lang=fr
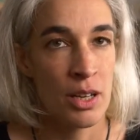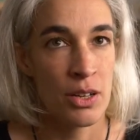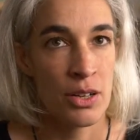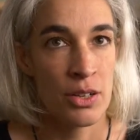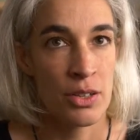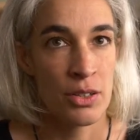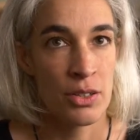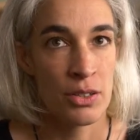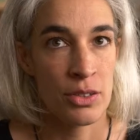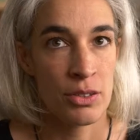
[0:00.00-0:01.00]

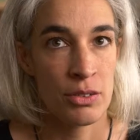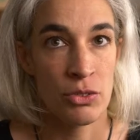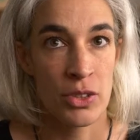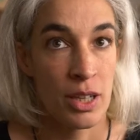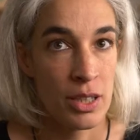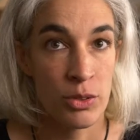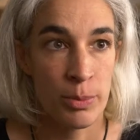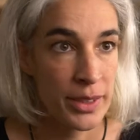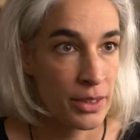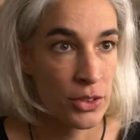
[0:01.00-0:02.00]
Euh, donc ça allait de
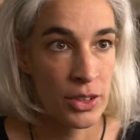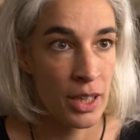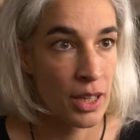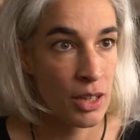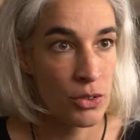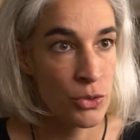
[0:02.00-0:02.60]
Patagonia